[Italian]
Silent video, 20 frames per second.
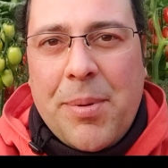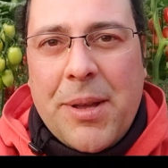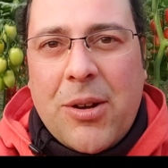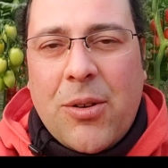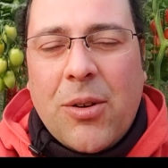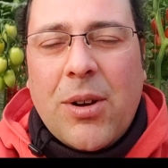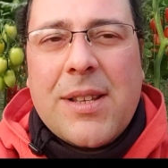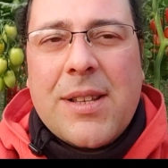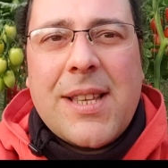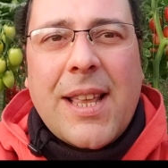
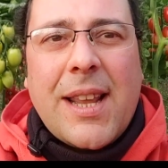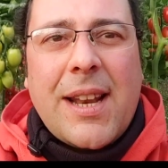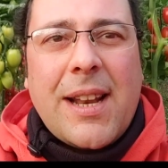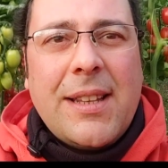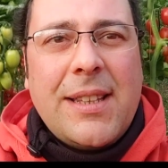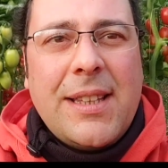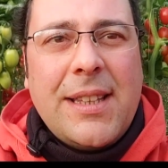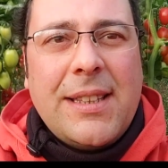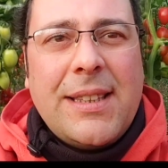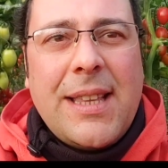piccola
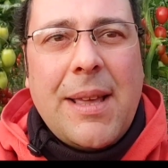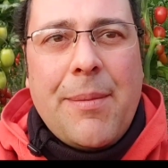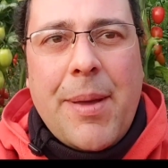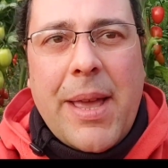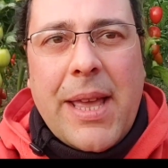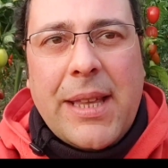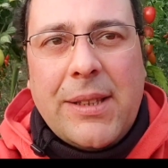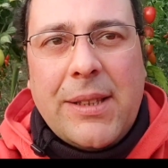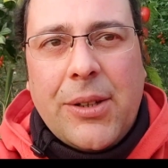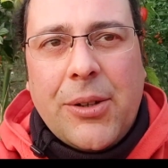serra di
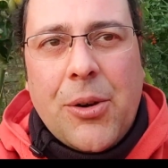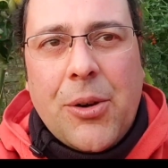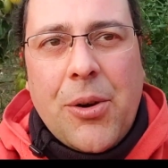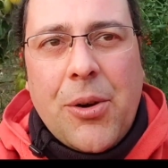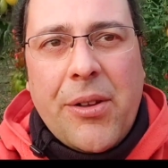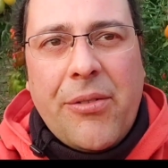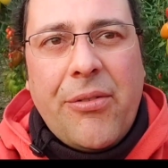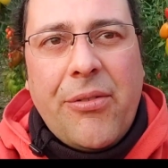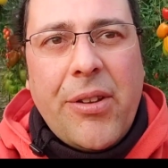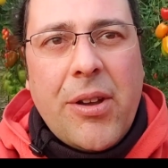
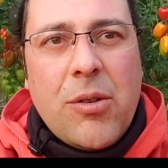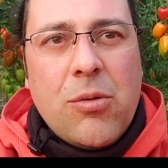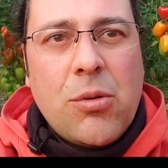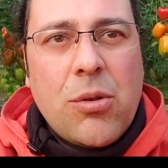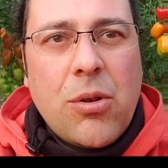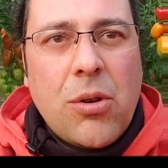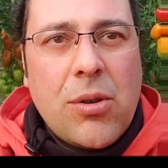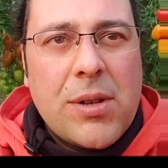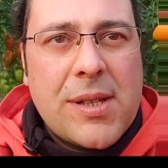Demetrio F1,